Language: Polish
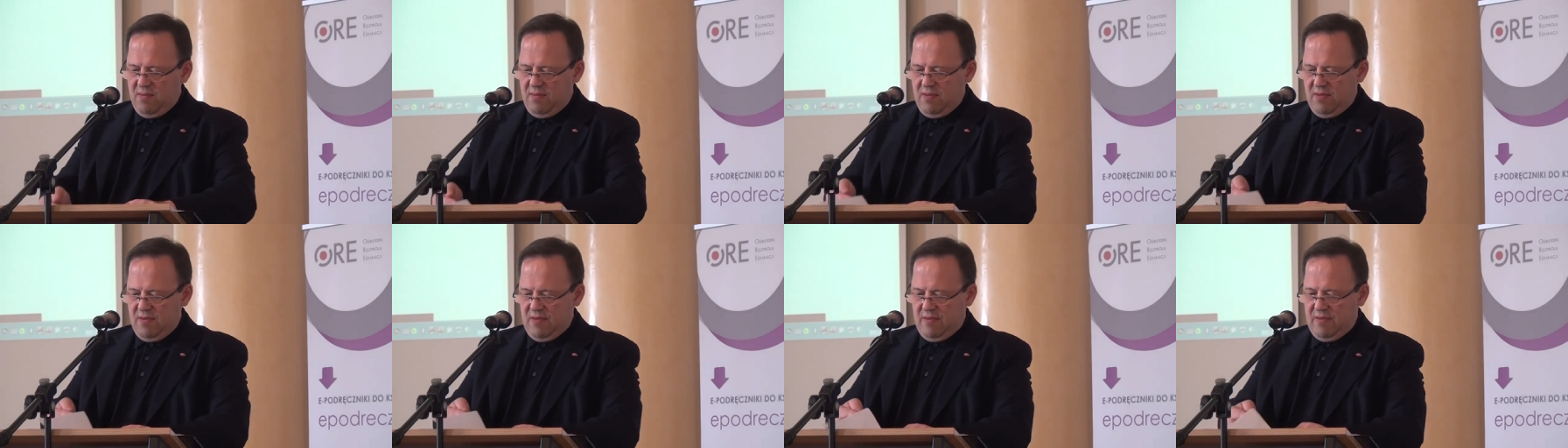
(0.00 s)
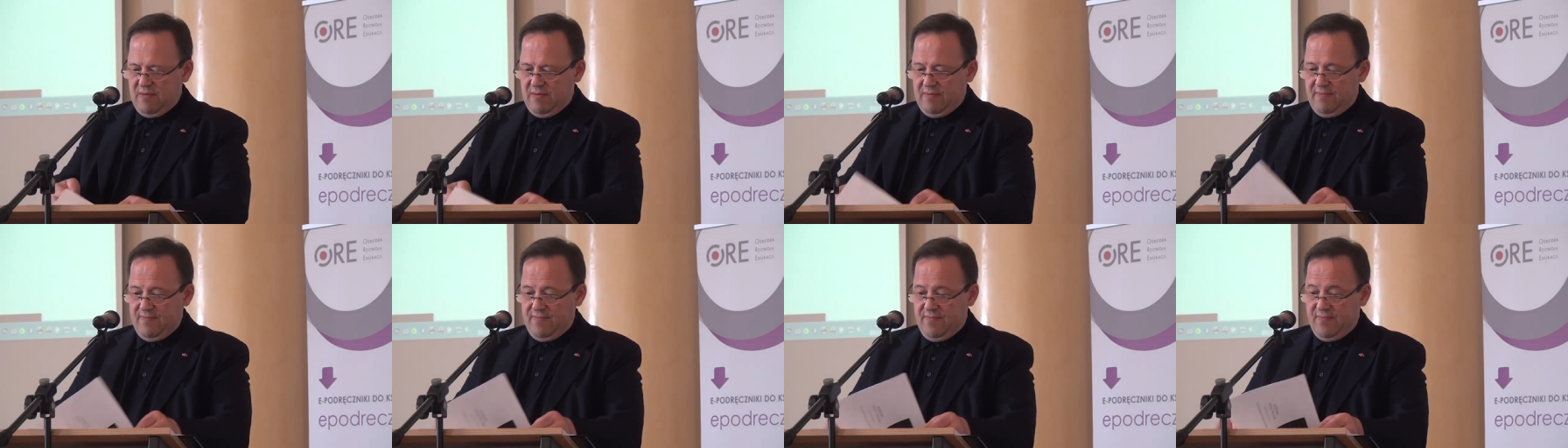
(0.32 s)

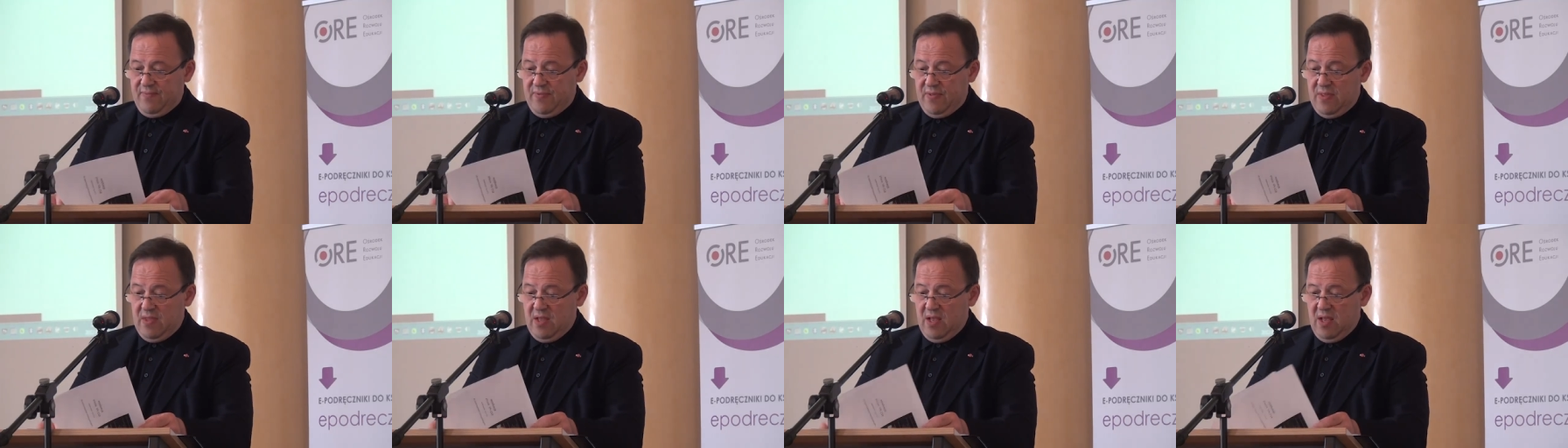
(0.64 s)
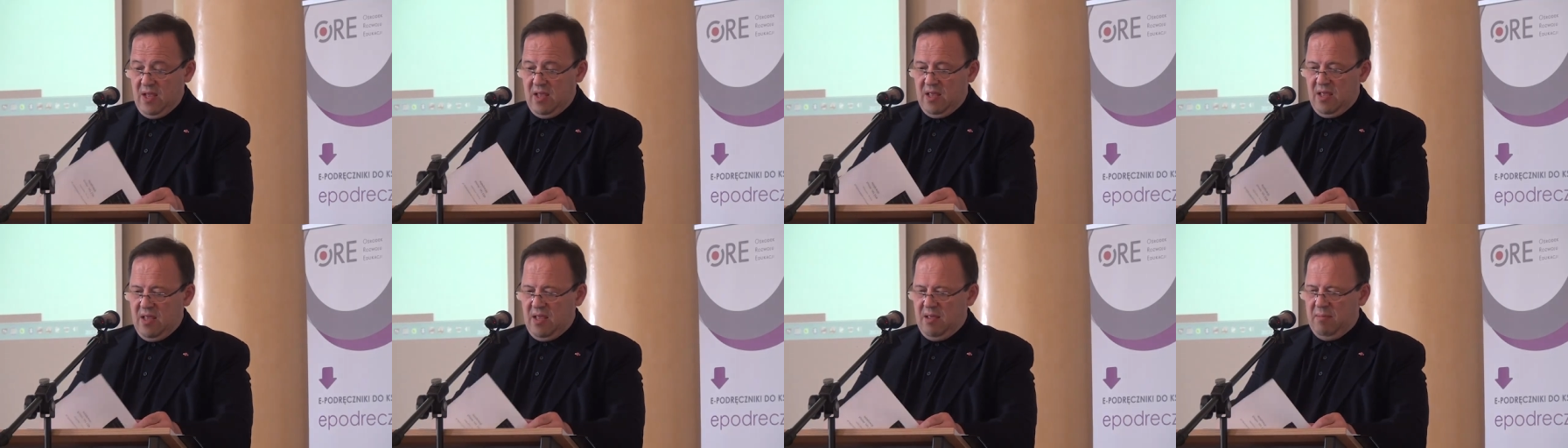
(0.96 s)
E,
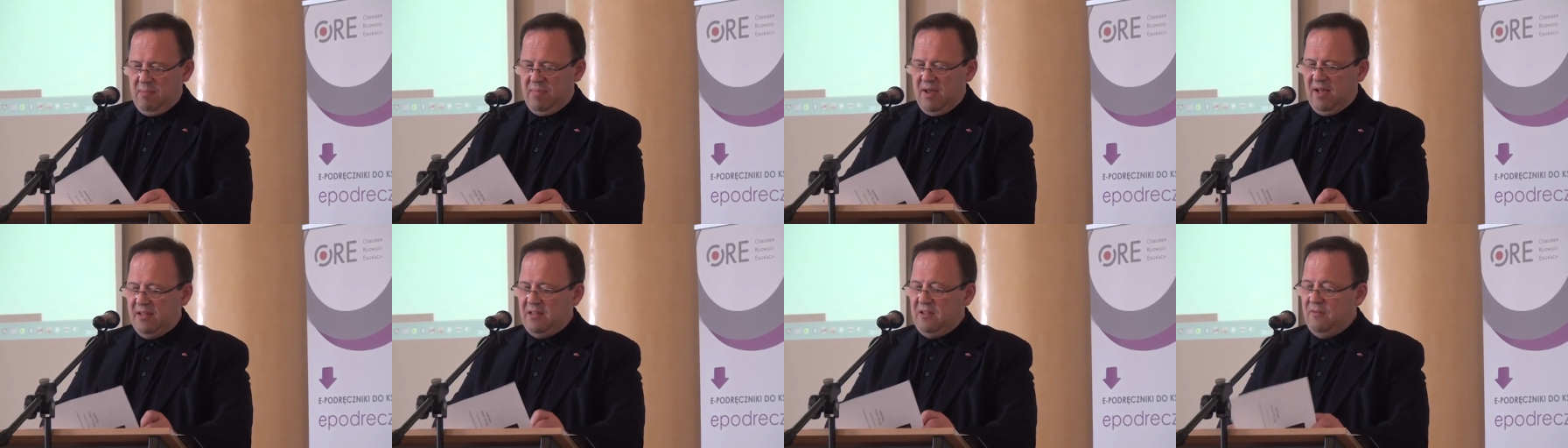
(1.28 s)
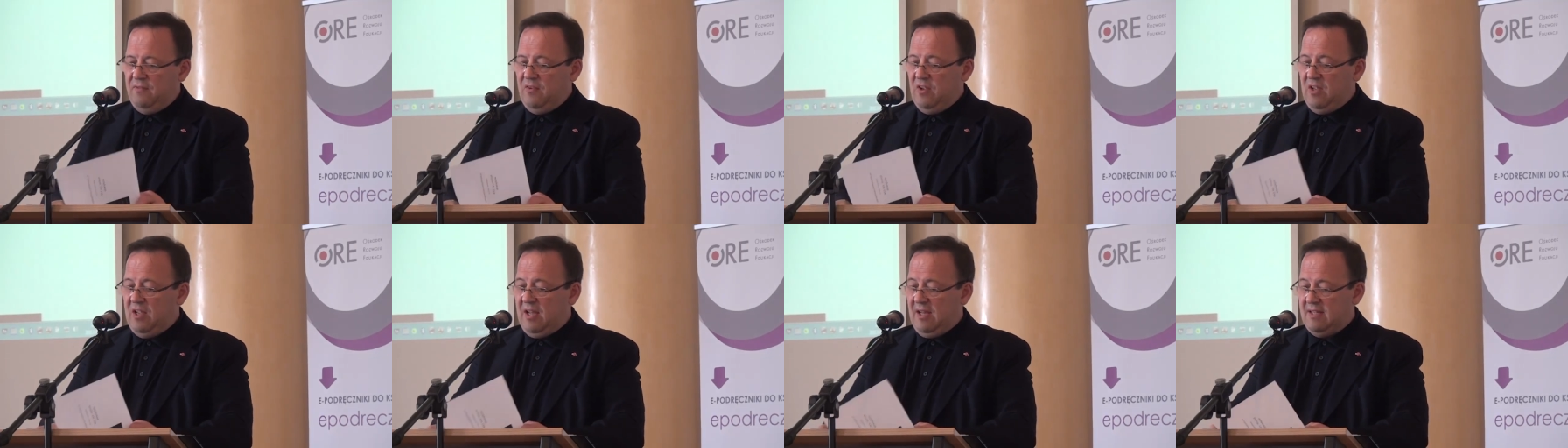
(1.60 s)

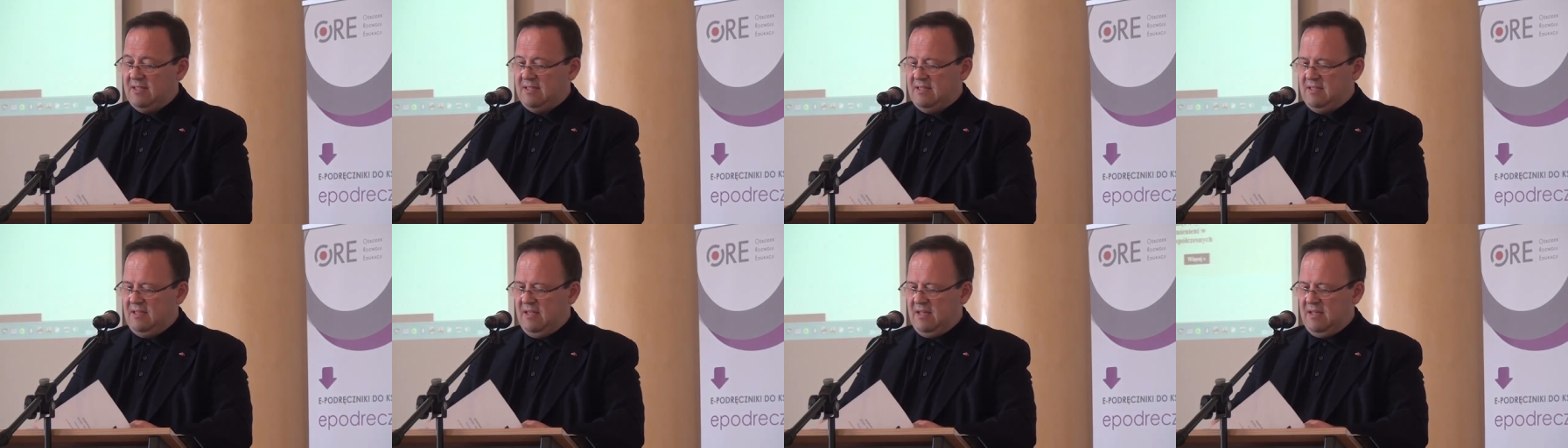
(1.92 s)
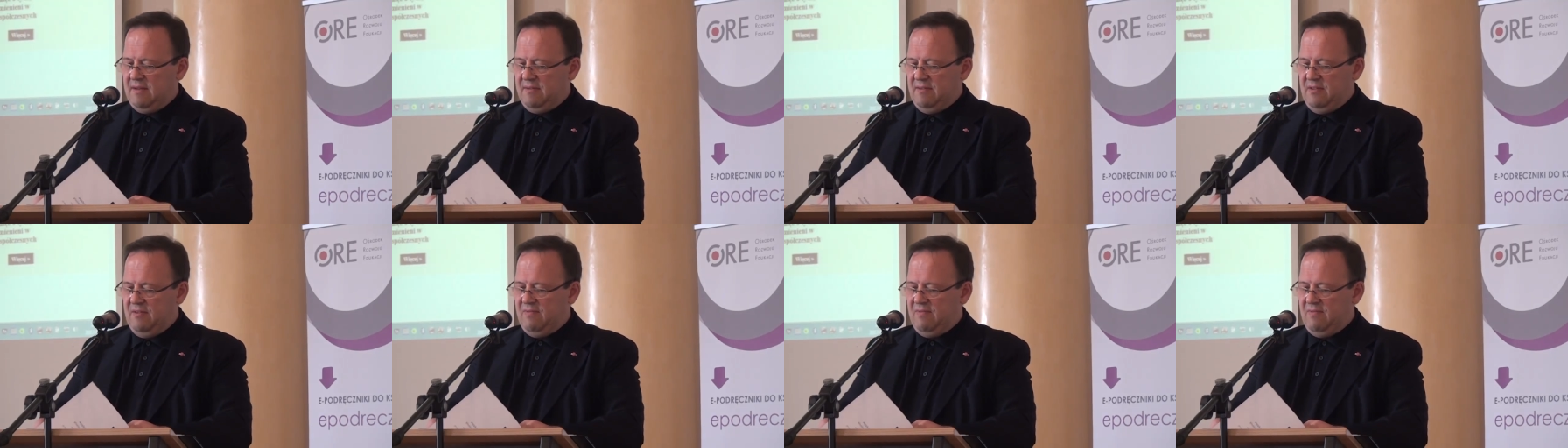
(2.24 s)
Beatyfikacja.